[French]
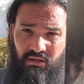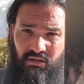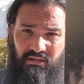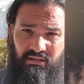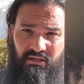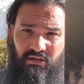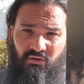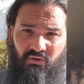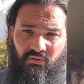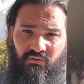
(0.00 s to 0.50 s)
Et
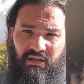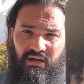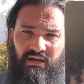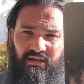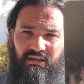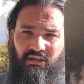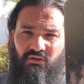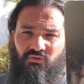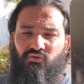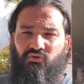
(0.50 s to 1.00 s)
d'ailleurs, on a la
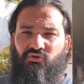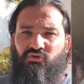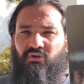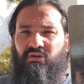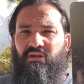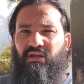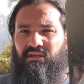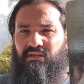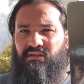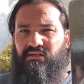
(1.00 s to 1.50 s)
carte du
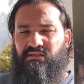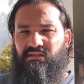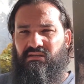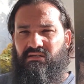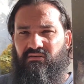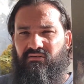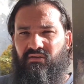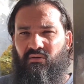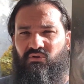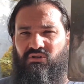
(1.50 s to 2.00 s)
soleil ici
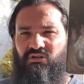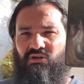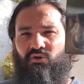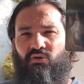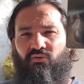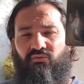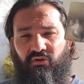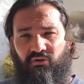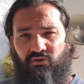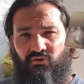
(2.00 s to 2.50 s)
qui vient me dire
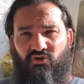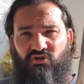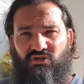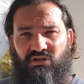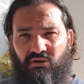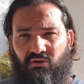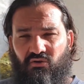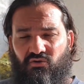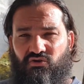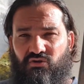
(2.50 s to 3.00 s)
que votre
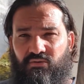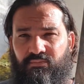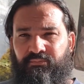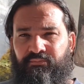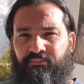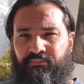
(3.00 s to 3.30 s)
challenge,